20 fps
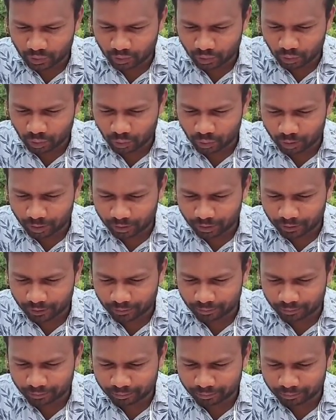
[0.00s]
ரோமர்
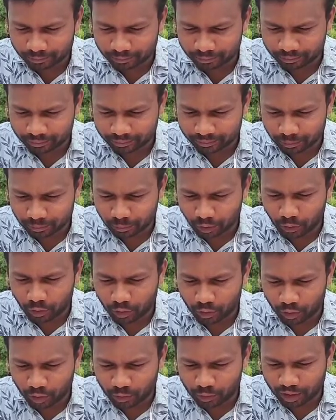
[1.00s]

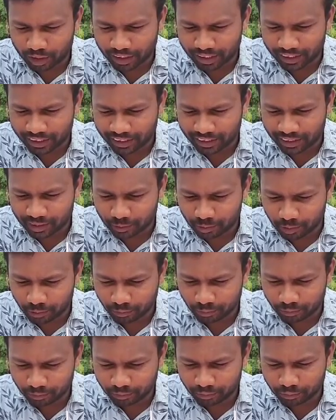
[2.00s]
பவுல் ரோமர்களுக்கு எழுதிய
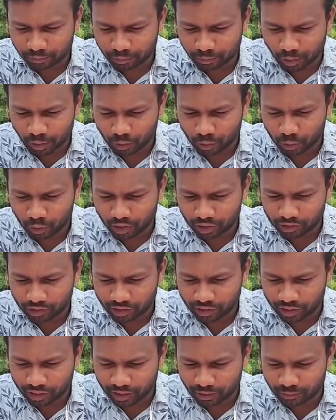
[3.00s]
நிருபம் பதினோராவது
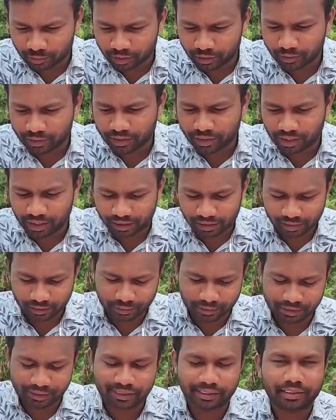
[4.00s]
அதிகாரம் இருபத்தி நாலு
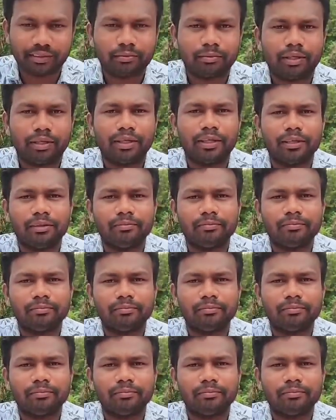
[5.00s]
இருபத்தைந்து படிங்க